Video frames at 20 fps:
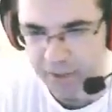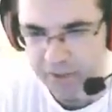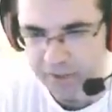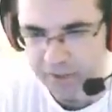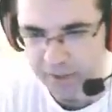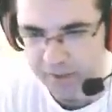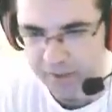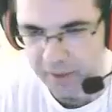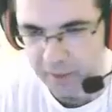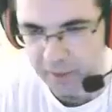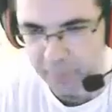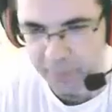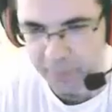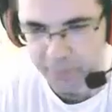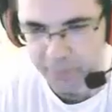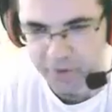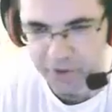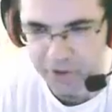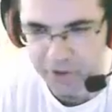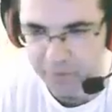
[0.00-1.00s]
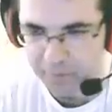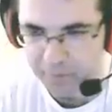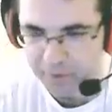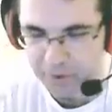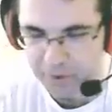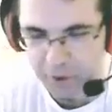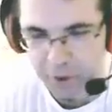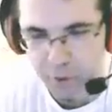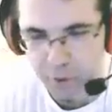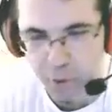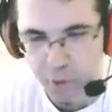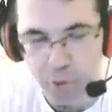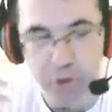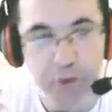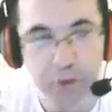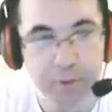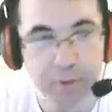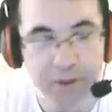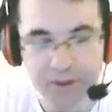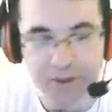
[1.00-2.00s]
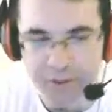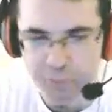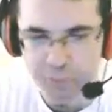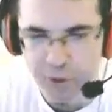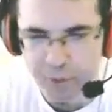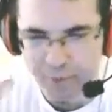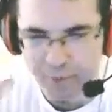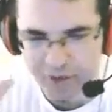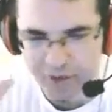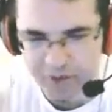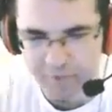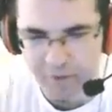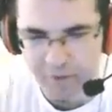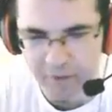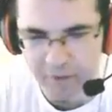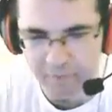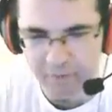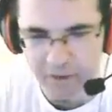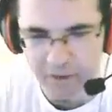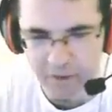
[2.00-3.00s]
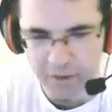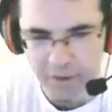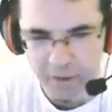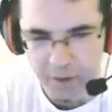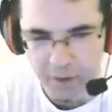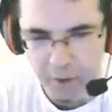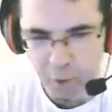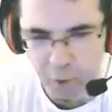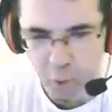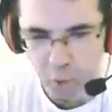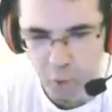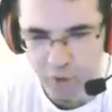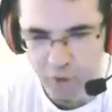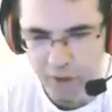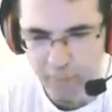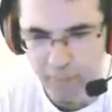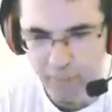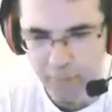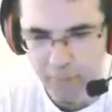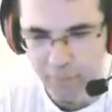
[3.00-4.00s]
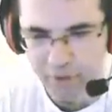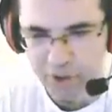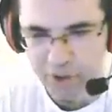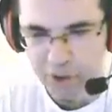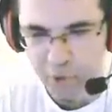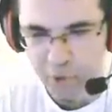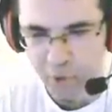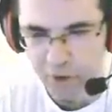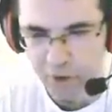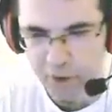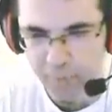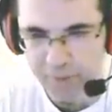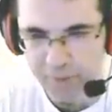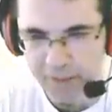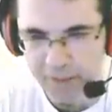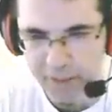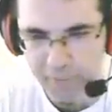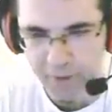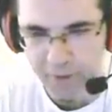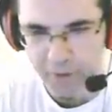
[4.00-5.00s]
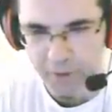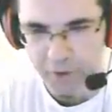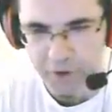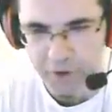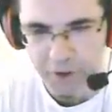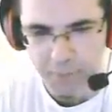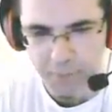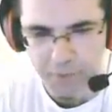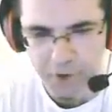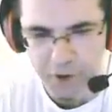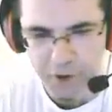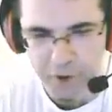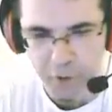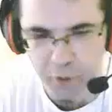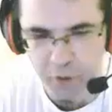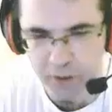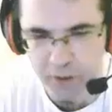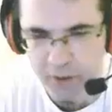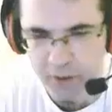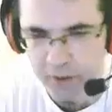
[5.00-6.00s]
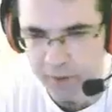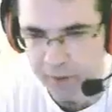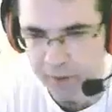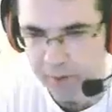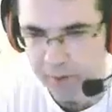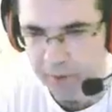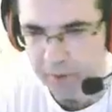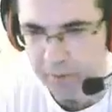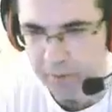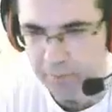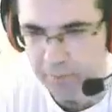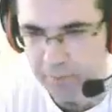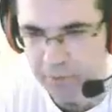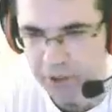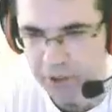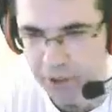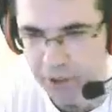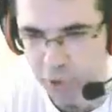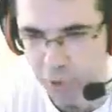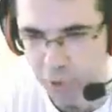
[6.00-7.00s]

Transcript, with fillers: ağaçlarından da pek bir şey çıkmaz. Orada birazcık böyle meşe falan vardı. Oralara ben bir meşenin oralara bir gideyim arkadaşlar. Meşenin oralardan bir şeyler